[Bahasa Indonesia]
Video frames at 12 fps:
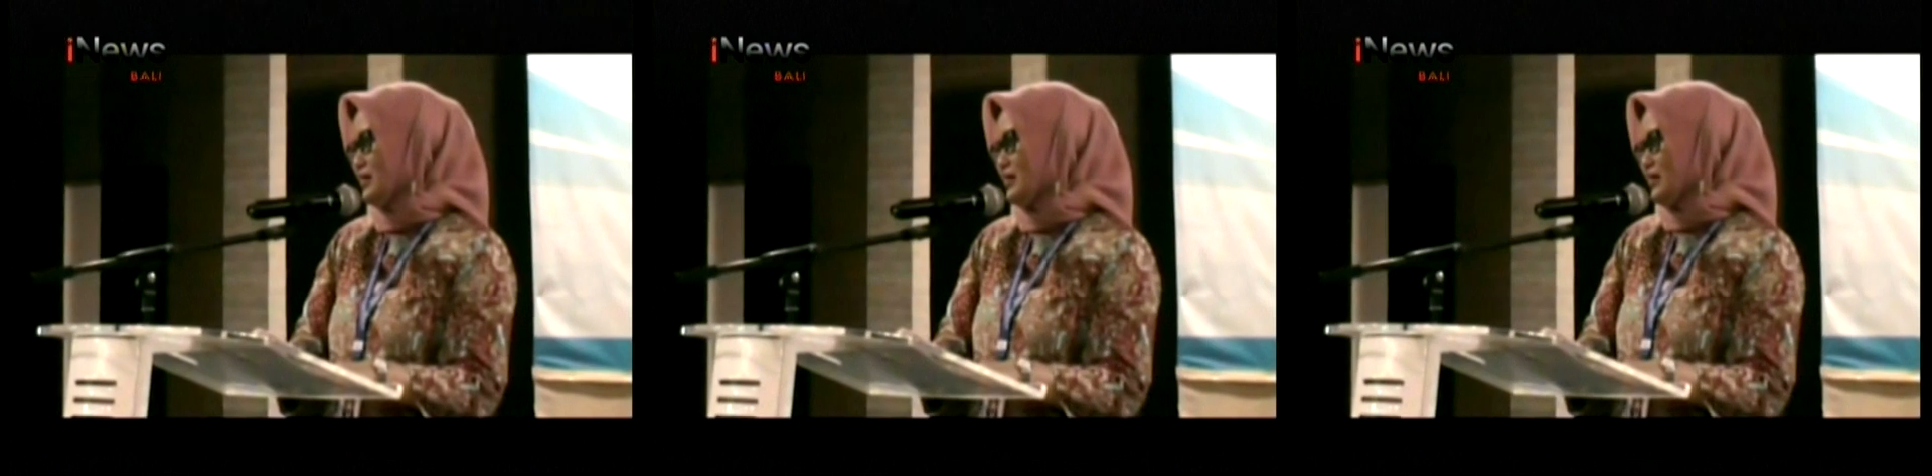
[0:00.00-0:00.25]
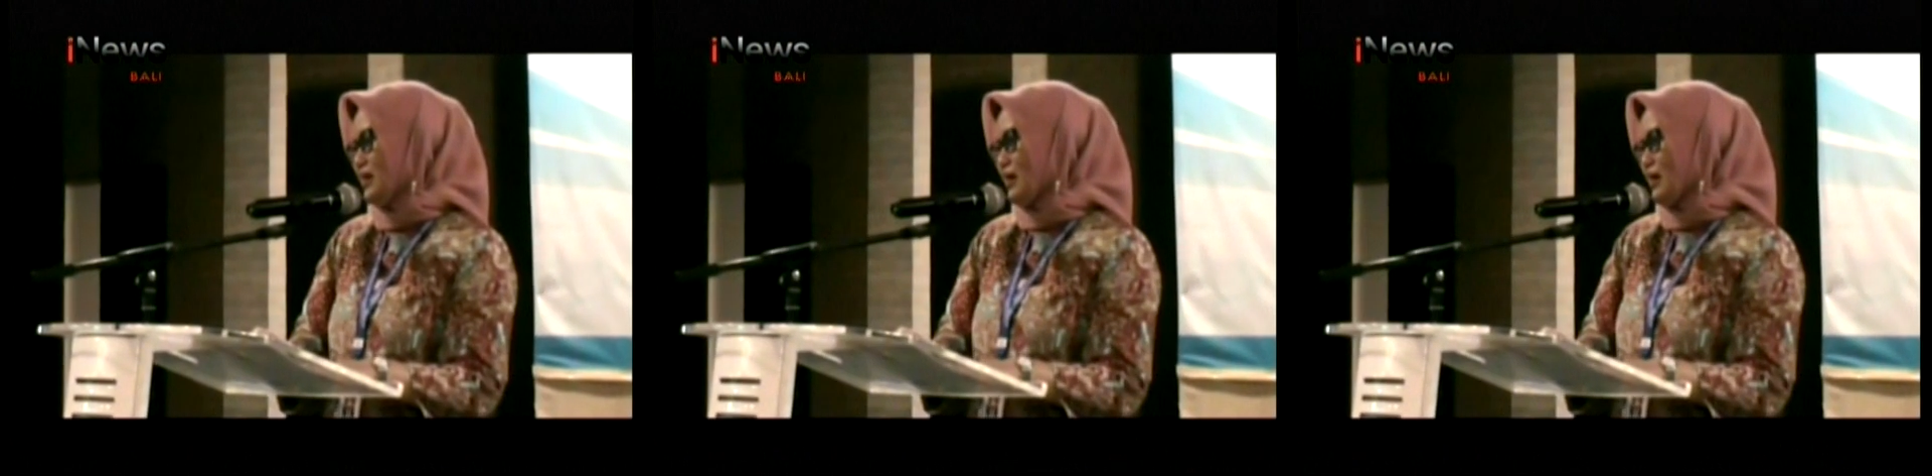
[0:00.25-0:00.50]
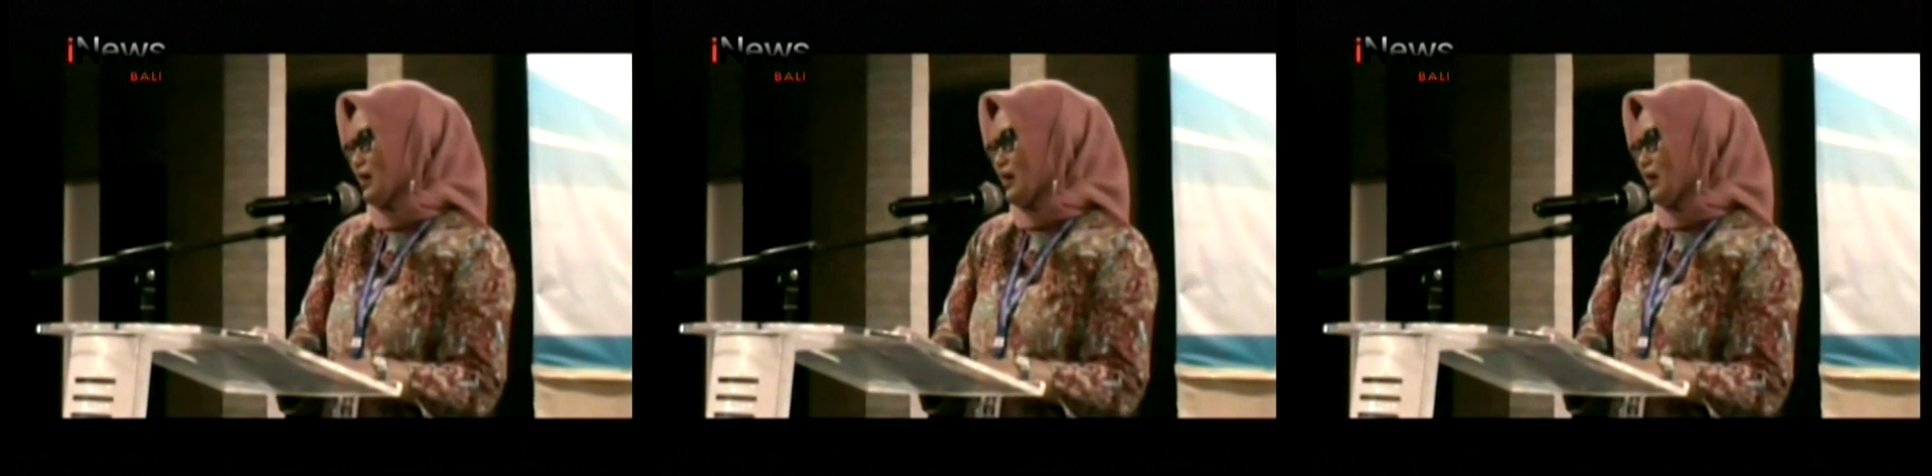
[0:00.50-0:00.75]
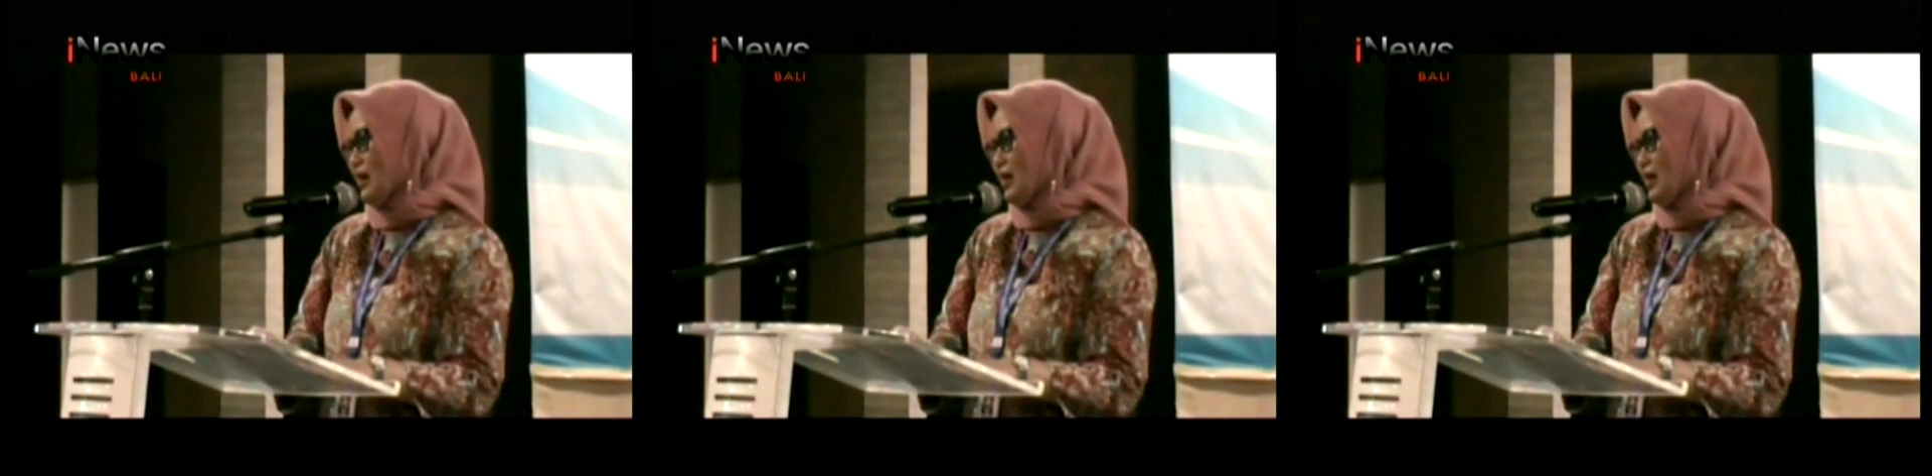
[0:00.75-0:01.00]
wilayah
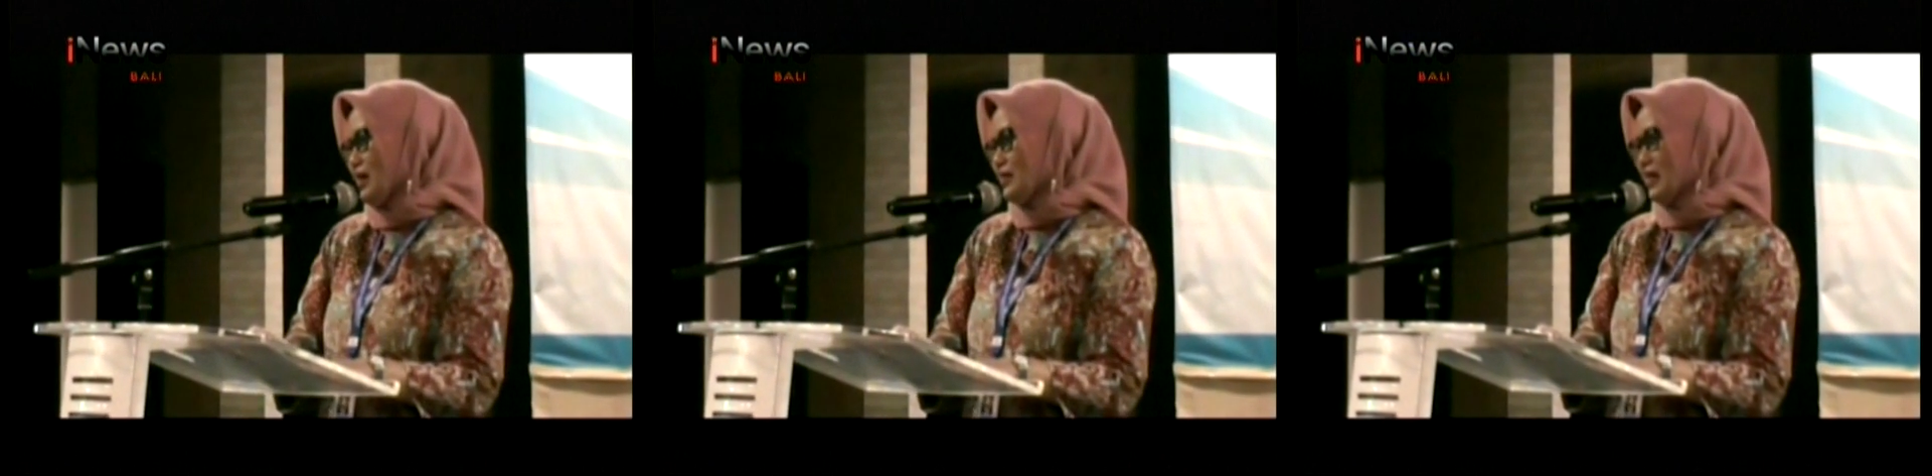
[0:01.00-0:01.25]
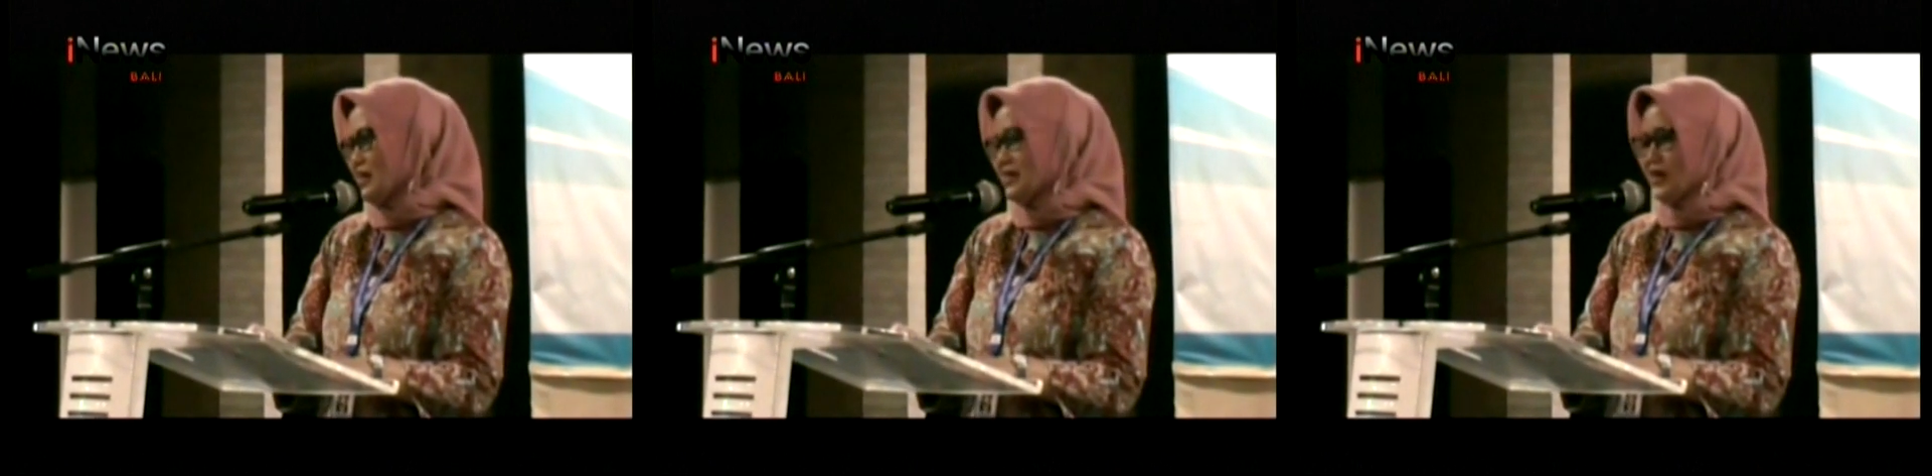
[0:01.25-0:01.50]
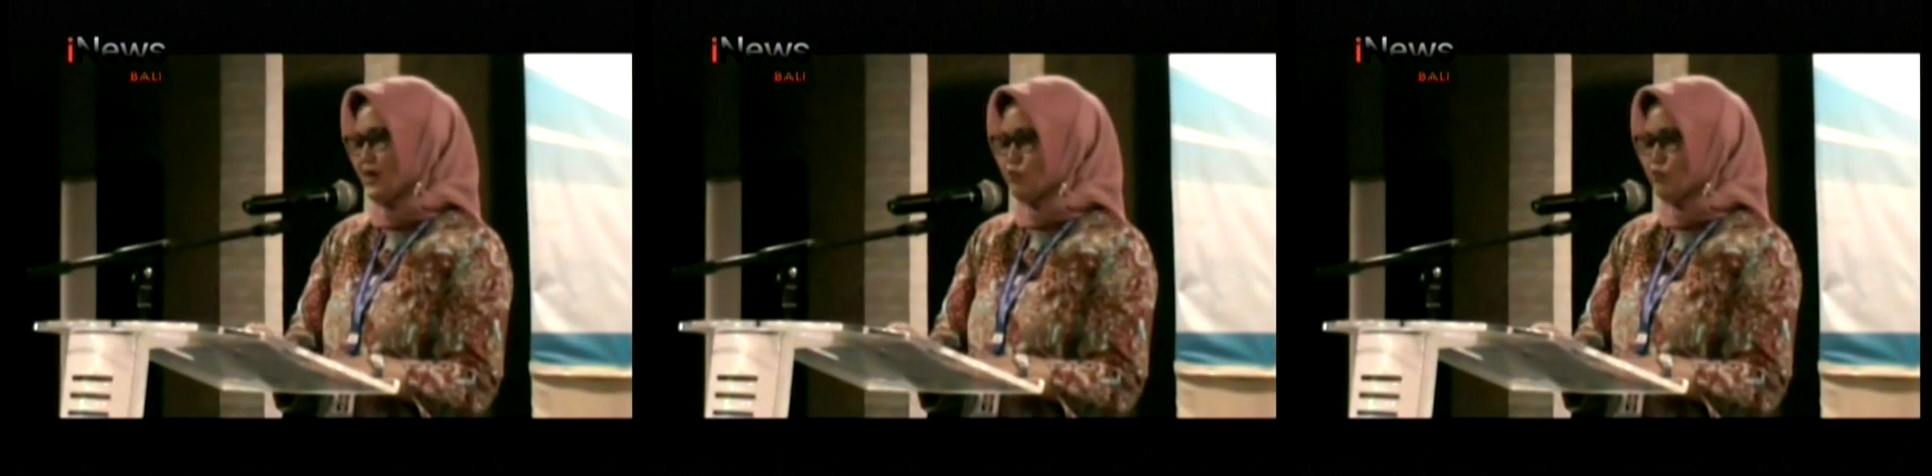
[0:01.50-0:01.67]
Indonesia.